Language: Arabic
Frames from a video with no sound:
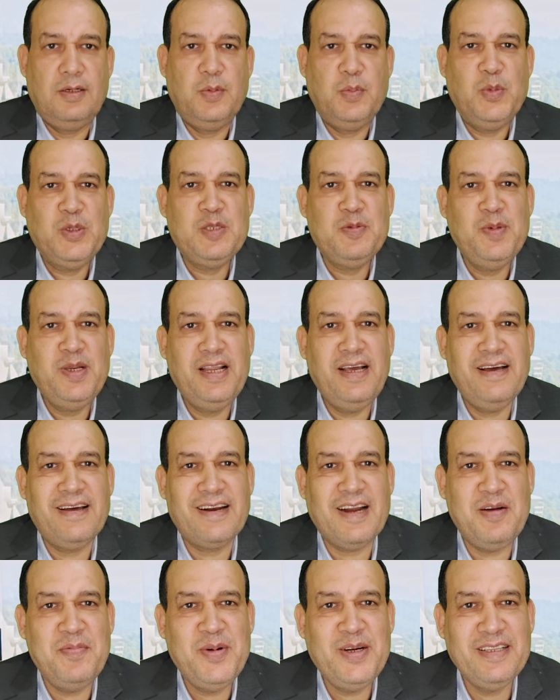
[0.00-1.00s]
بسم الله
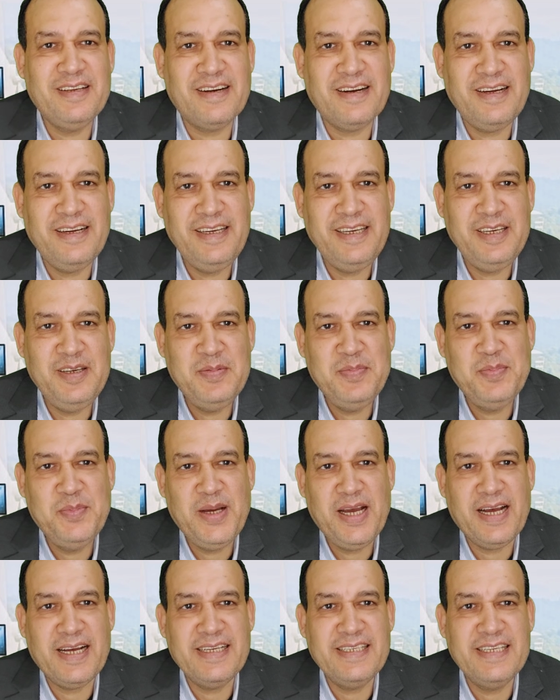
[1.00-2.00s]
الرحمن الرحيم
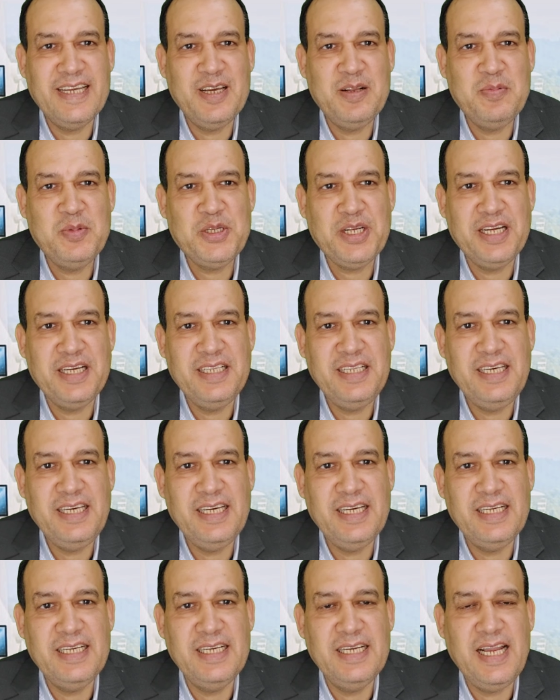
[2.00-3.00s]
أعزائي
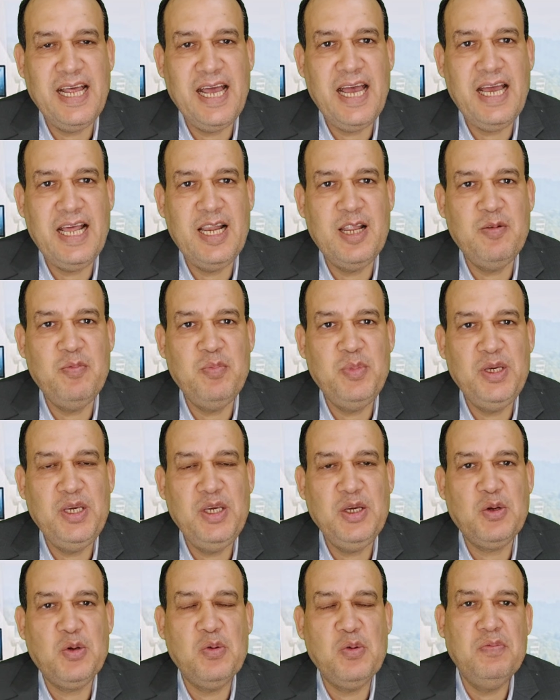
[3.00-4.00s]
المشاهدين أهلا
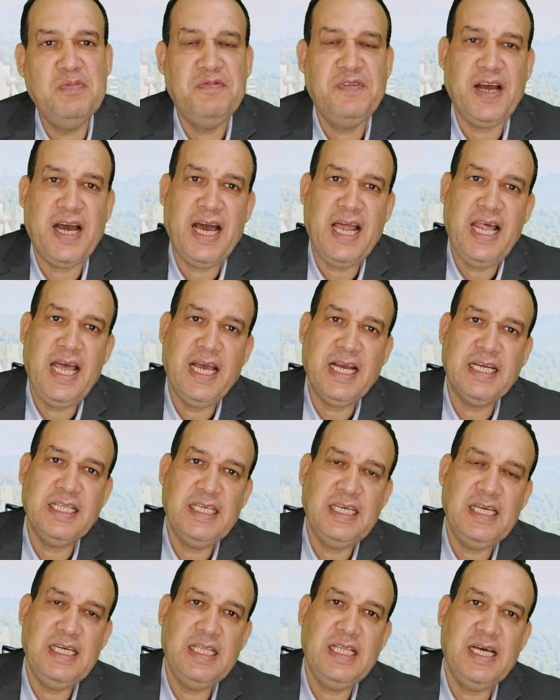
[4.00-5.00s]
بيكم في حلقة
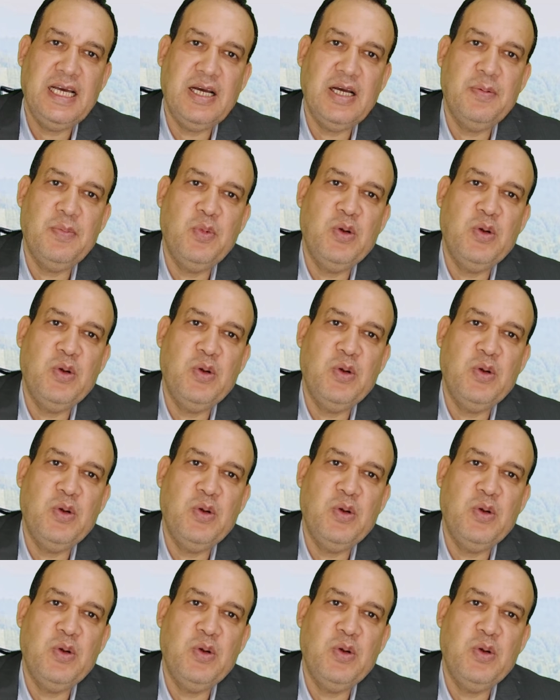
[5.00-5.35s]
جديدة